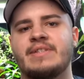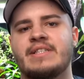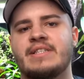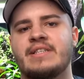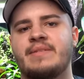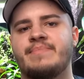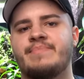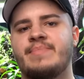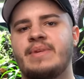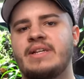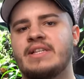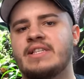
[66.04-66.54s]
ist es
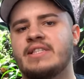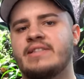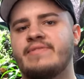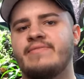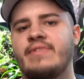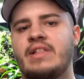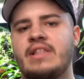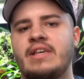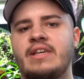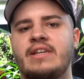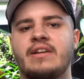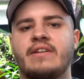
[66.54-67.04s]
am besten,
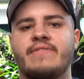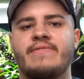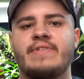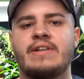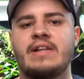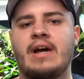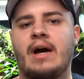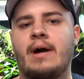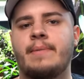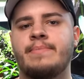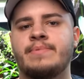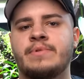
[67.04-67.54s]
wenn ihr
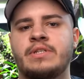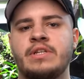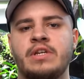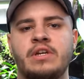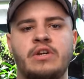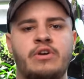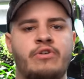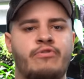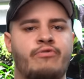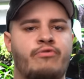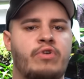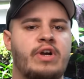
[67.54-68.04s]
irgendwen habt,
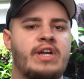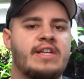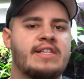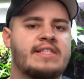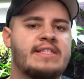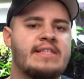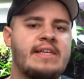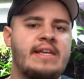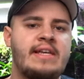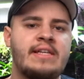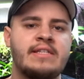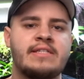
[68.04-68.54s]
wo ihr
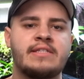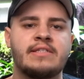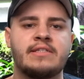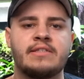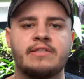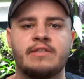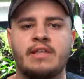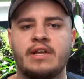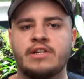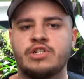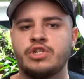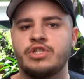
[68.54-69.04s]
seht,
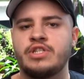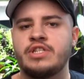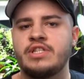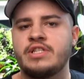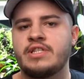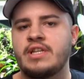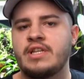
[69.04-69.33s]
da schauen die